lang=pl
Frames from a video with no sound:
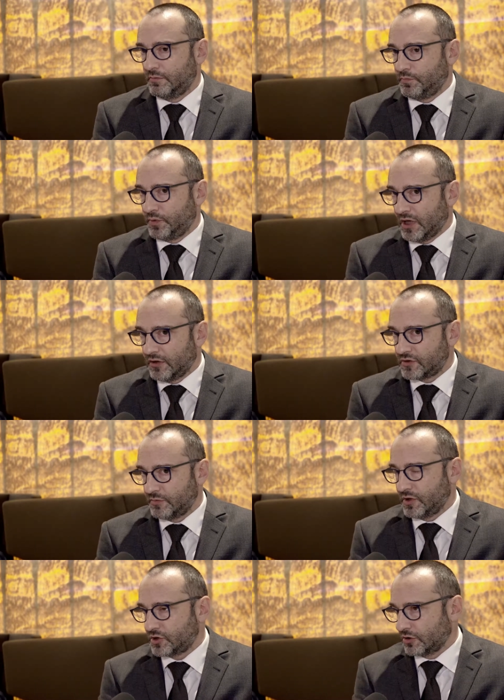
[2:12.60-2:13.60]

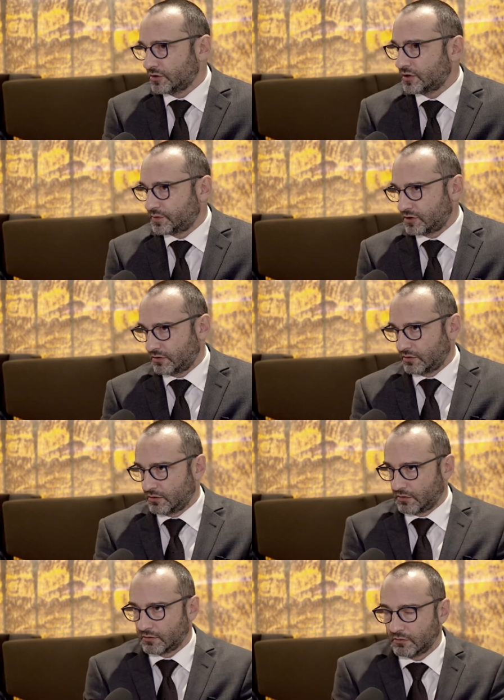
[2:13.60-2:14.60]
pierwsze miesiące
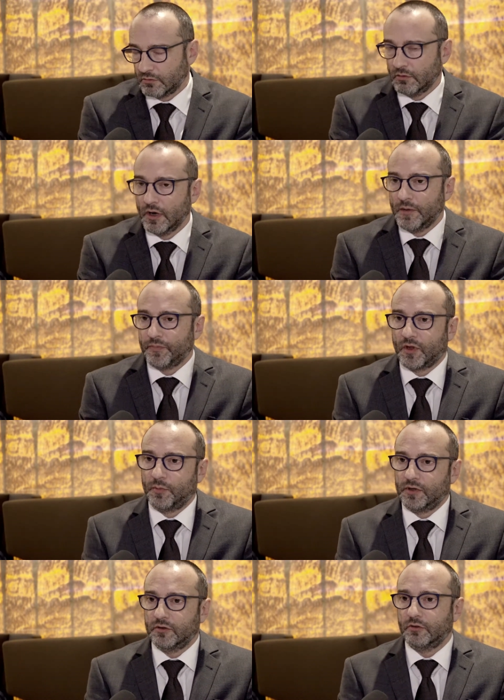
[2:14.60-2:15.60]
przyszłego roku to
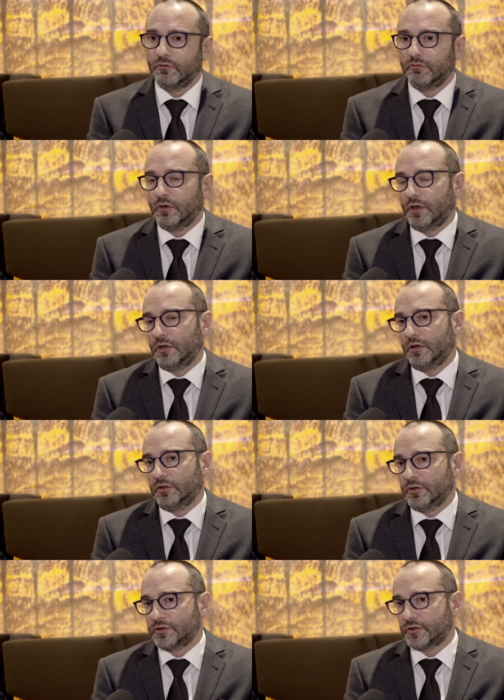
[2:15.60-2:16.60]
będą
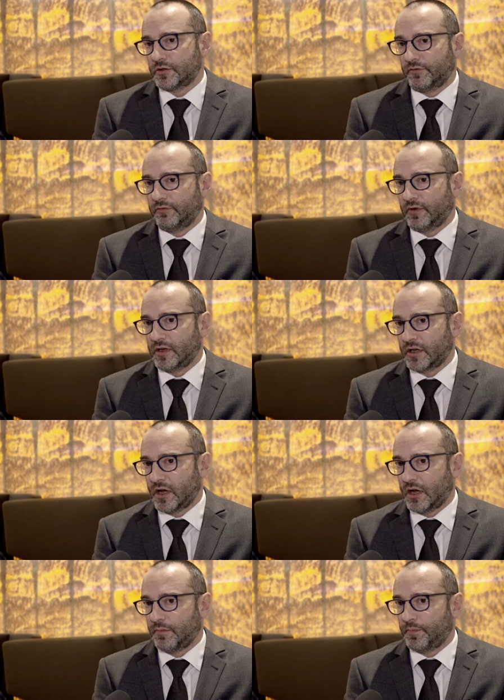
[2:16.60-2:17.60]

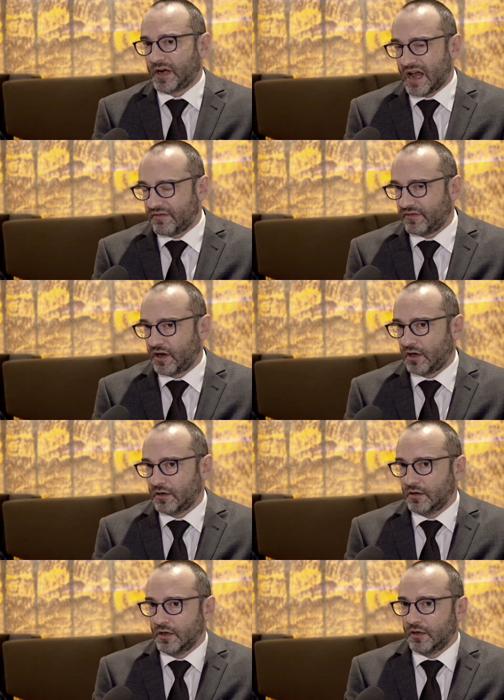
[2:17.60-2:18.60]
dostosowywania
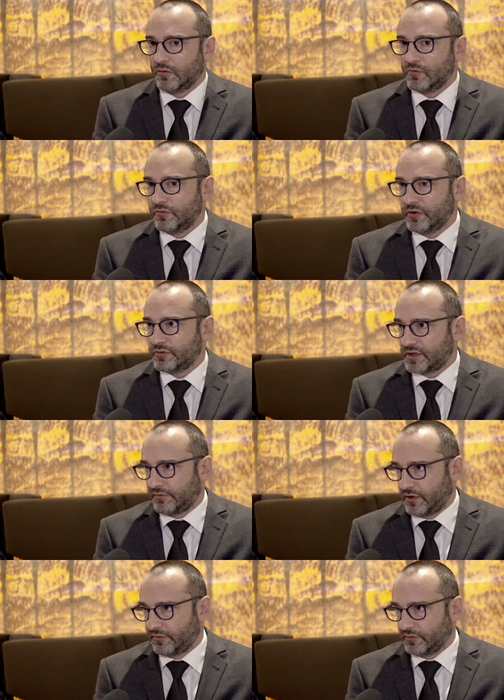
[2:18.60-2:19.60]
prawa głównie
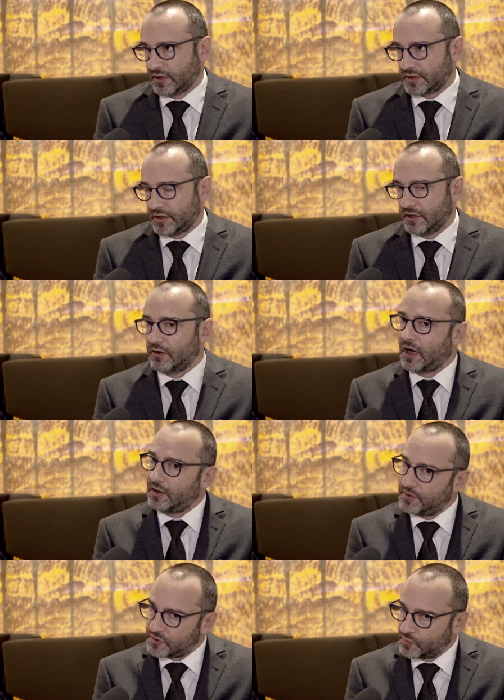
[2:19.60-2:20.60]
ustawy refundacyjne,
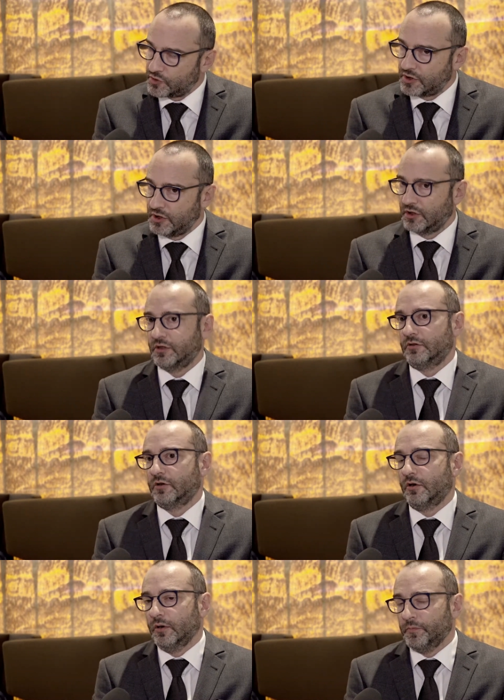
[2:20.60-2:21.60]
ale być może nie
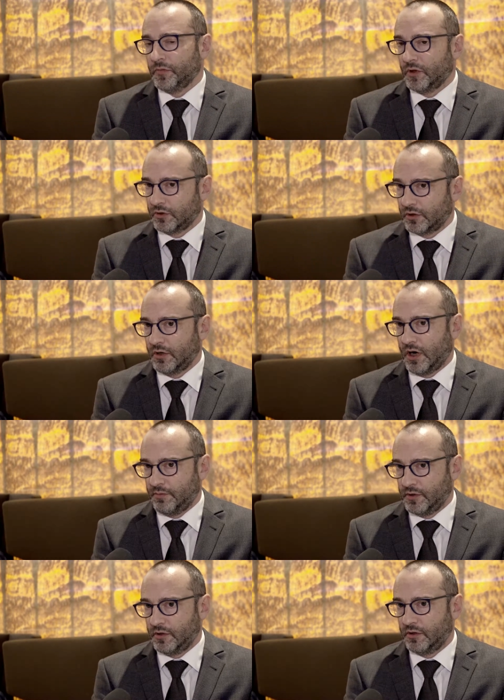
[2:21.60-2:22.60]
tylko, do tego,
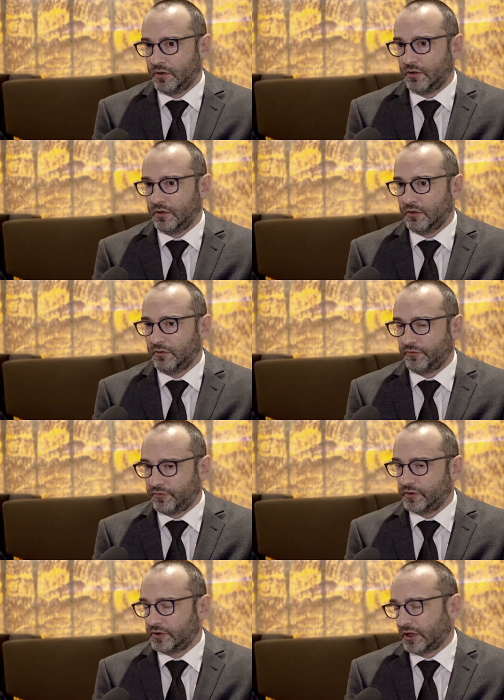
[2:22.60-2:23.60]
aby y,
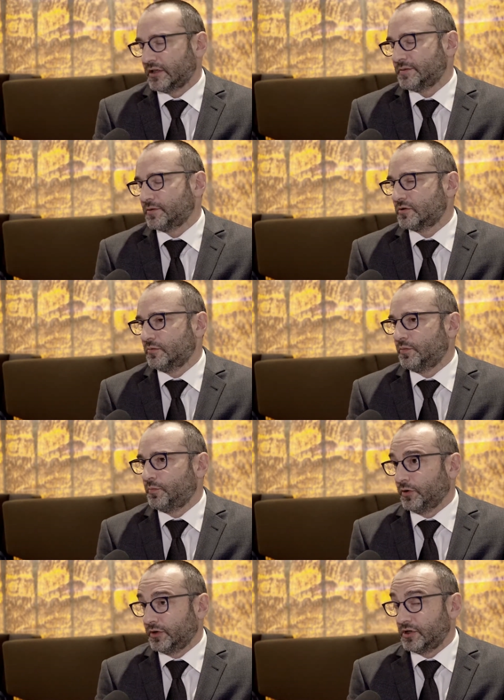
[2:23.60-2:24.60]
w taki sposób
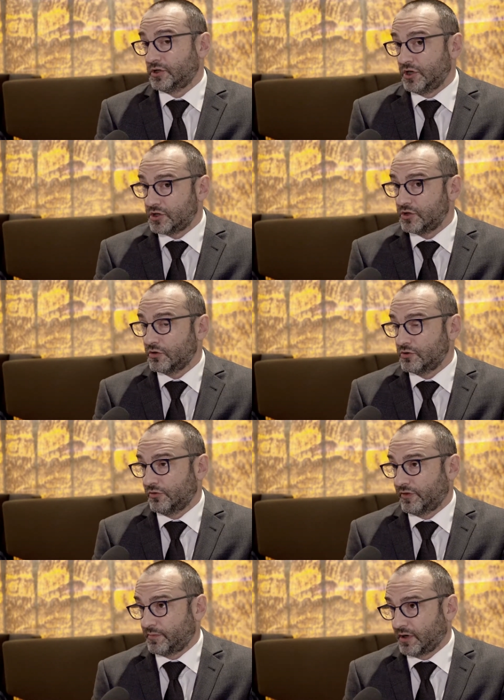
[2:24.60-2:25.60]
podejść, jeśli chodzi
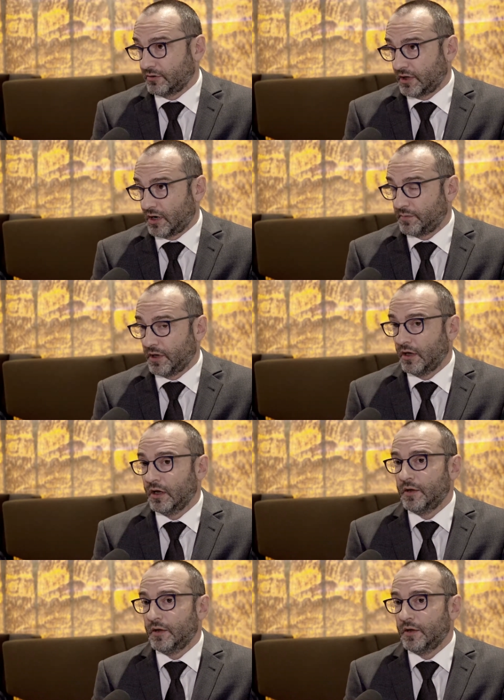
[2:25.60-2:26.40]
o farmakoterapię